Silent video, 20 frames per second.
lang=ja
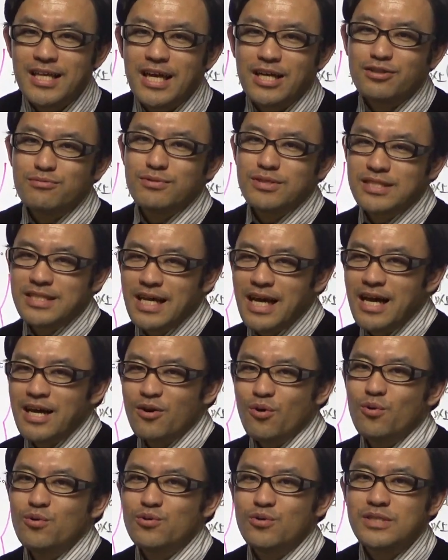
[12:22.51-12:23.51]
薬物が
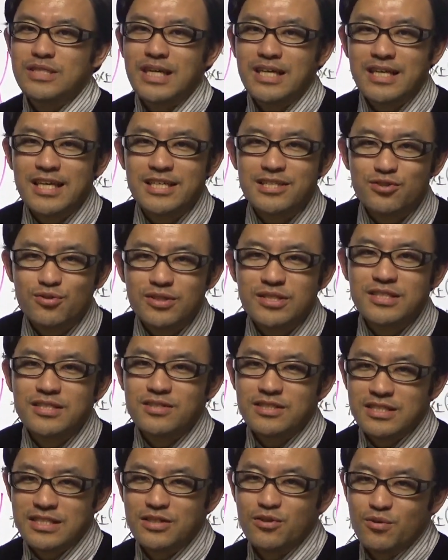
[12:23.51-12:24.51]
高尿酸血症
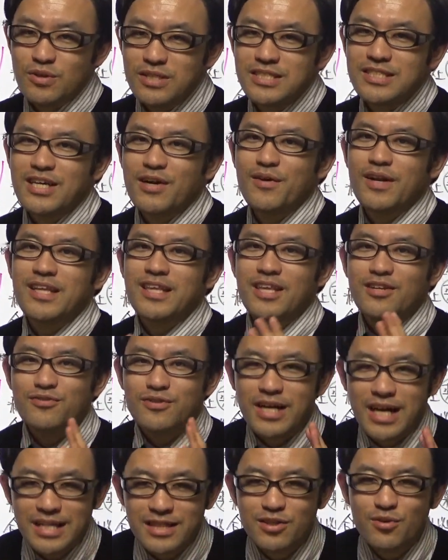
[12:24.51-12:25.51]
治療に使われてる
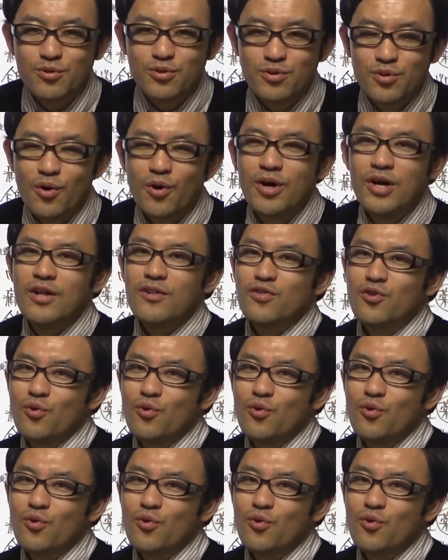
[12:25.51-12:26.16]
かってことと、